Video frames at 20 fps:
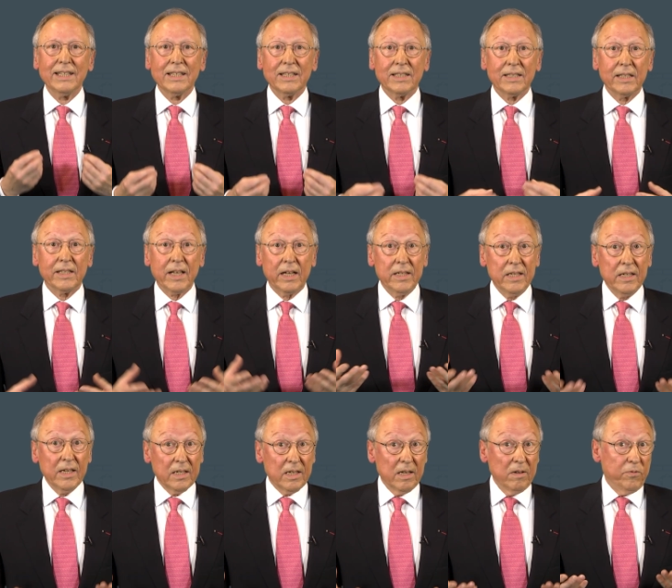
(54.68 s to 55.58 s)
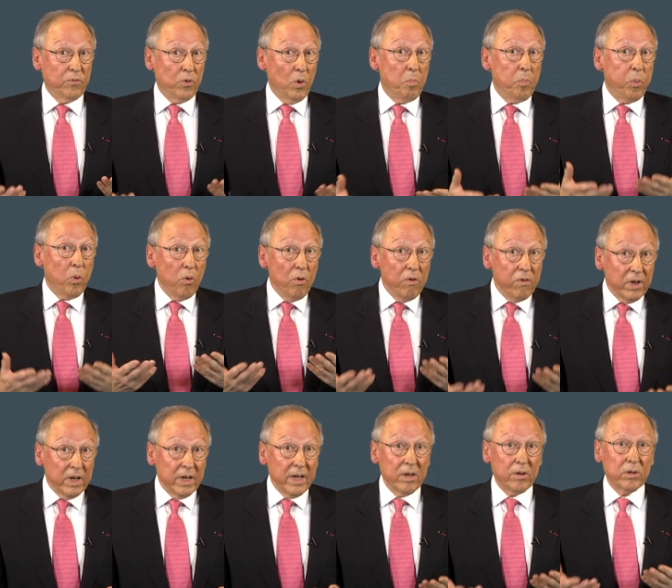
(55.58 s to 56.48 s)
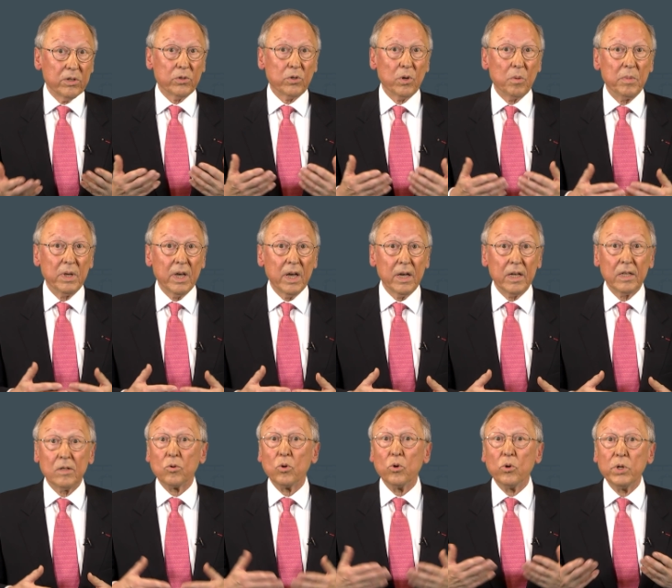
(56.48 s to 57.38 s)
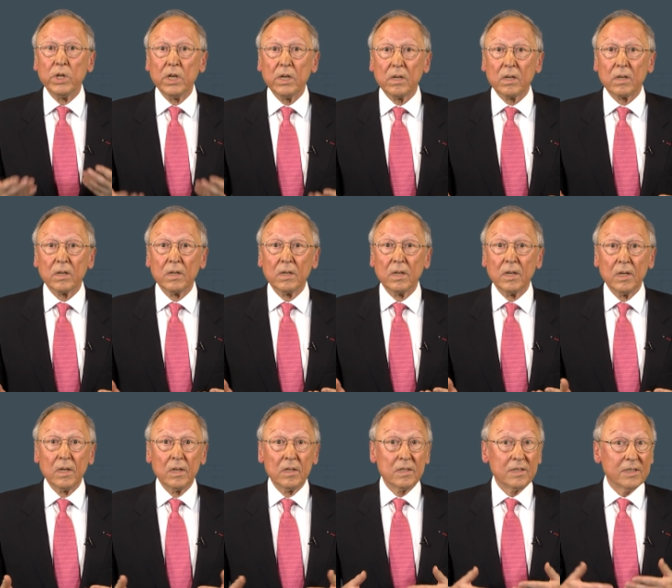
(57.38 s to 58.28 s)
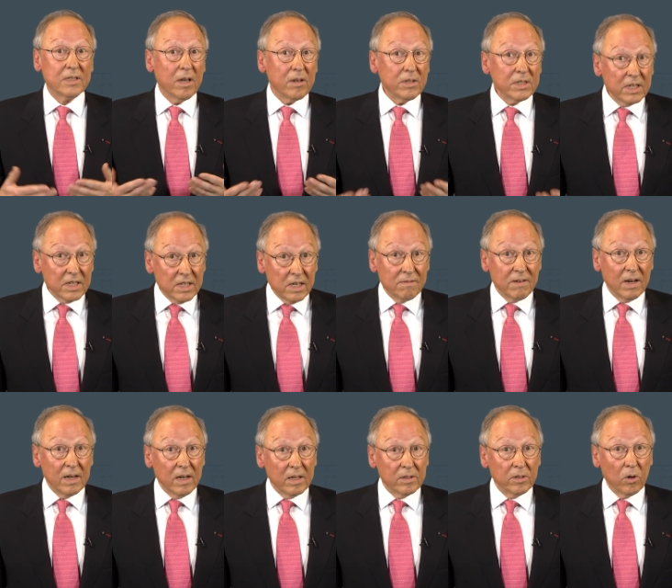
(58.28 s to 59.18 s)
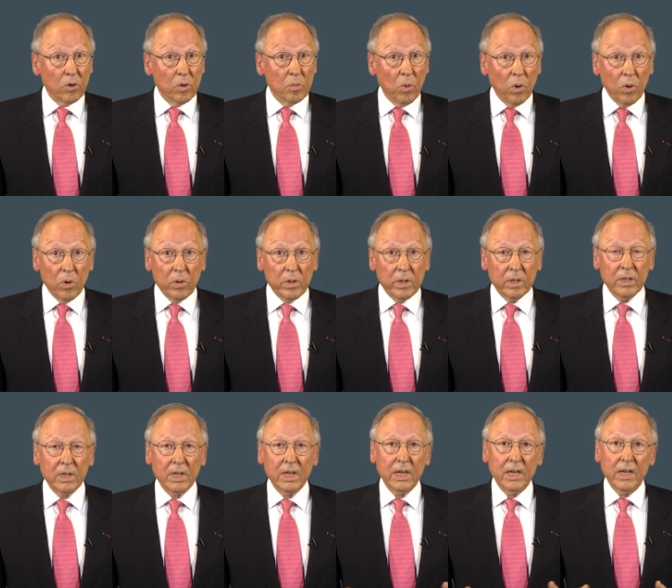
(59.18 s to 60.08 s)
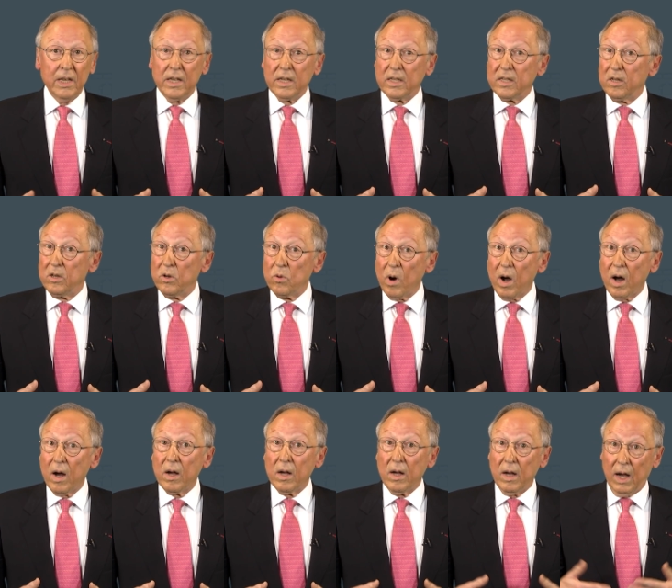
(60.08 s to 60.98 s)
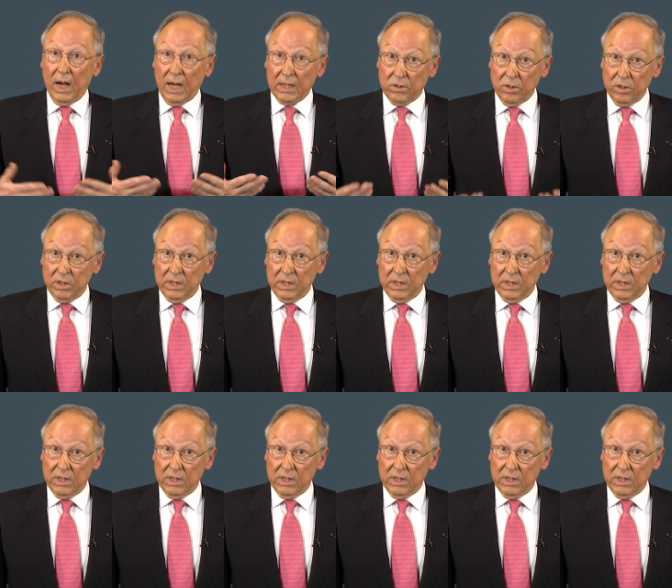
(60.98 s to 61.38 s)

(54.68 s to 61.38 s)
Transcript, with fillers: c'est-à-dire qu'il faut prouver que ce bien est unique, sans équivalent dans le monde, et qu'il doit, à ce